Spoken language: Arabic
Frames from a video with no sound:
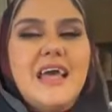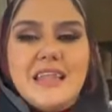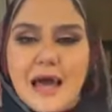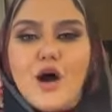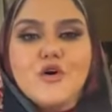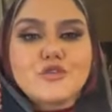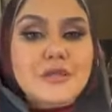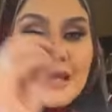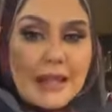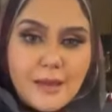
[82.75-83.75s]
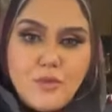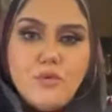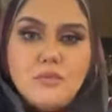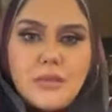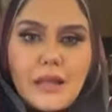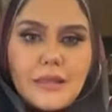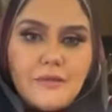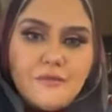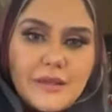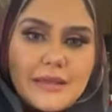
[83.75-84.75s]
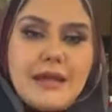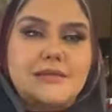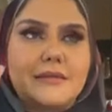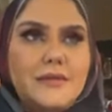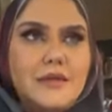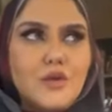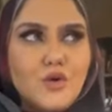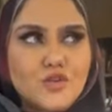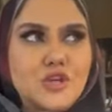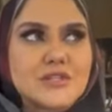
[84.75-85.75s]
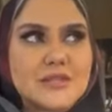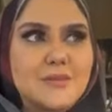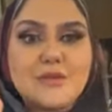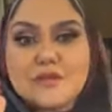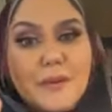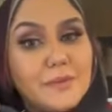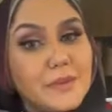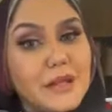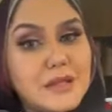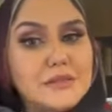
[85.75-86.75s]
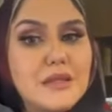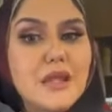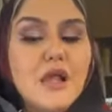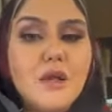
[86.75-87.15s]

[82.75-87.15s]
لا حط كلامه يعني في الجد لان هو الشخص ده بنسبه كبيره جدا